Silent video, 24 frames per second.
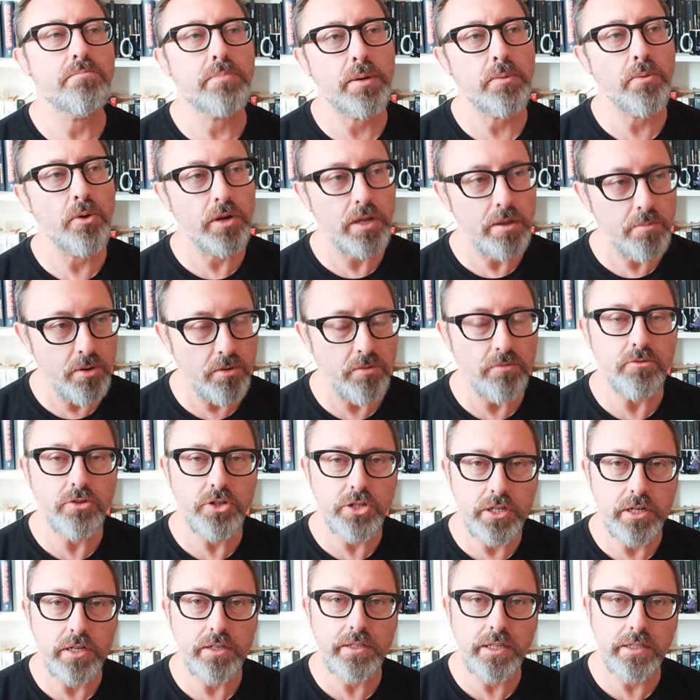primo libro
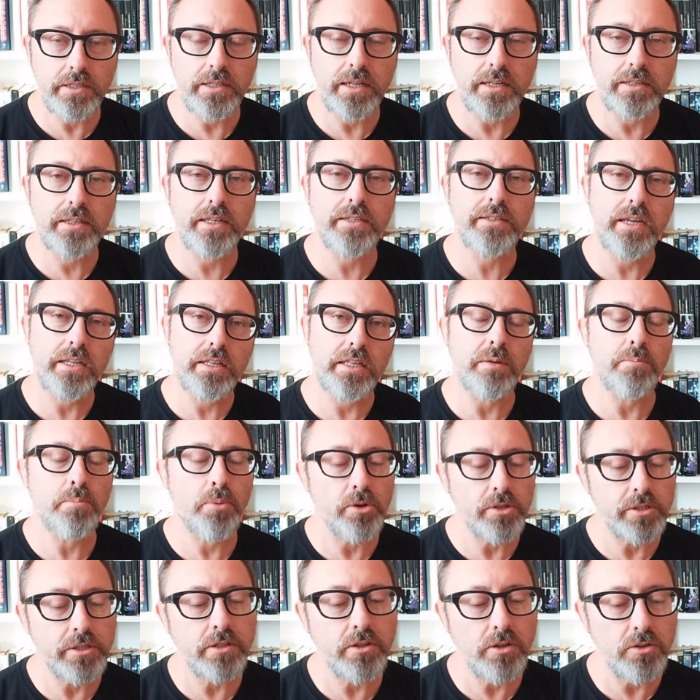uscì nel 77,
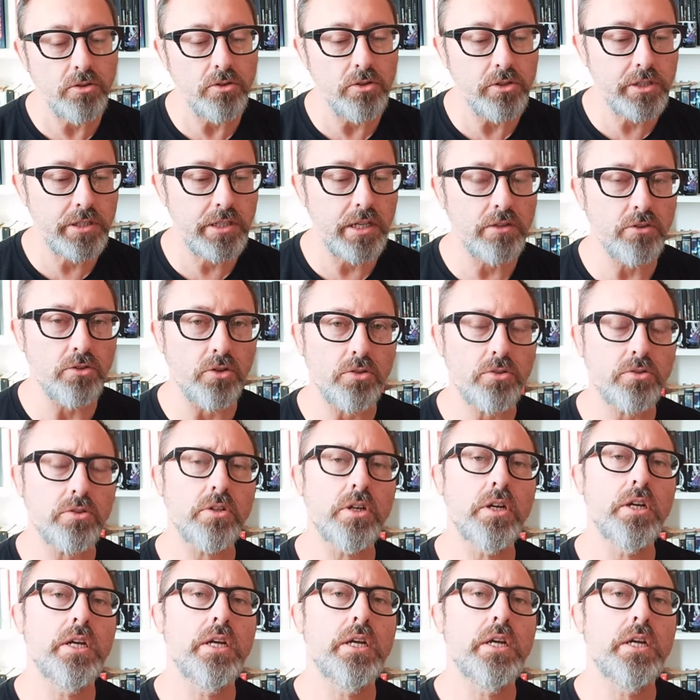poi il secondo nel 78